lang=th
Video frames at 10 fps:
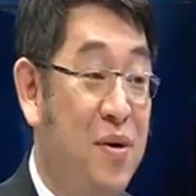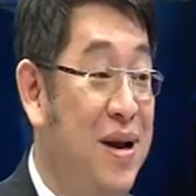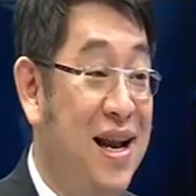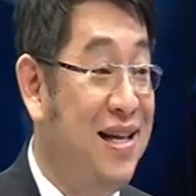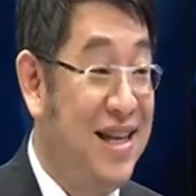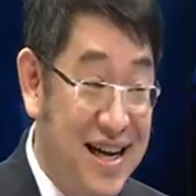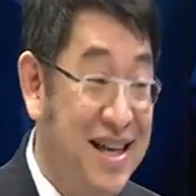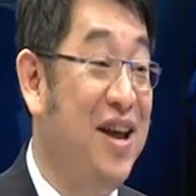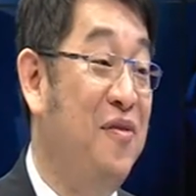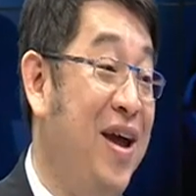เขาว่าได้เรียก
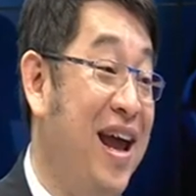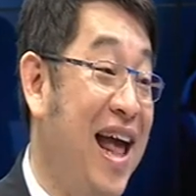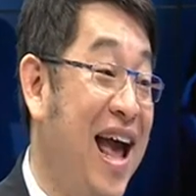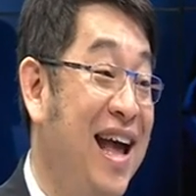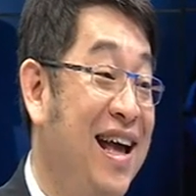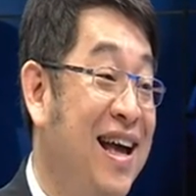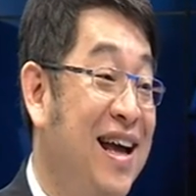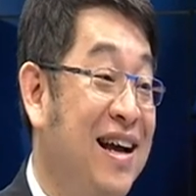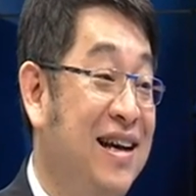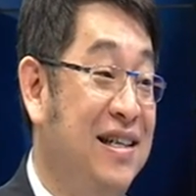Single Gateway นะ
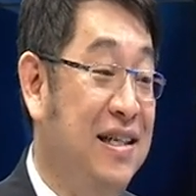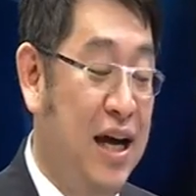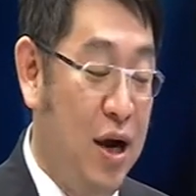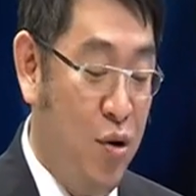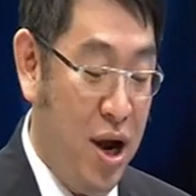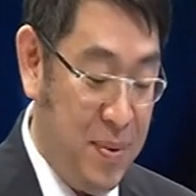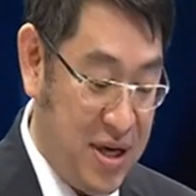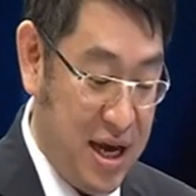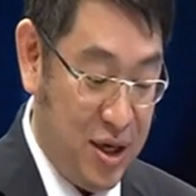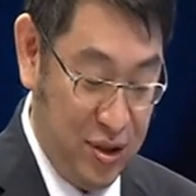คือเขาให้
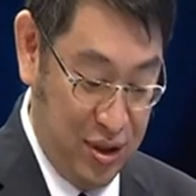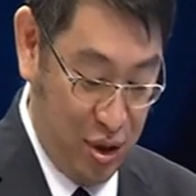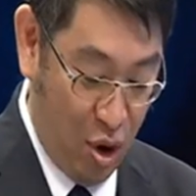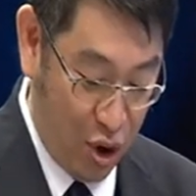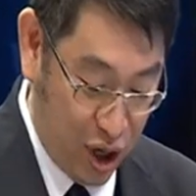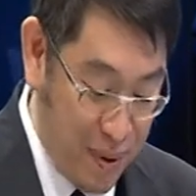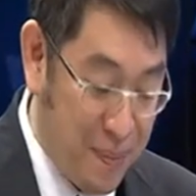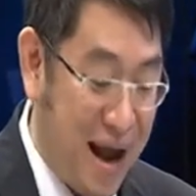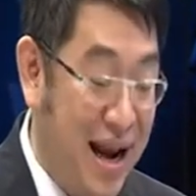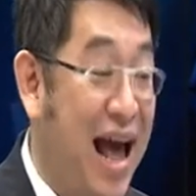ประชากรเขา
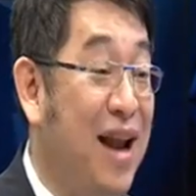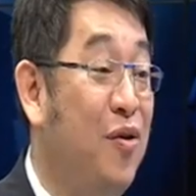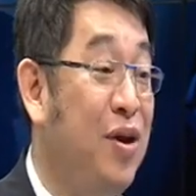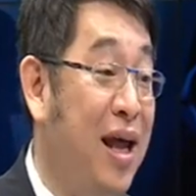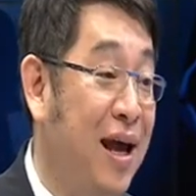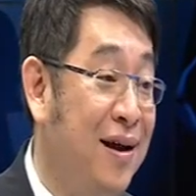เป็นพันล้านคน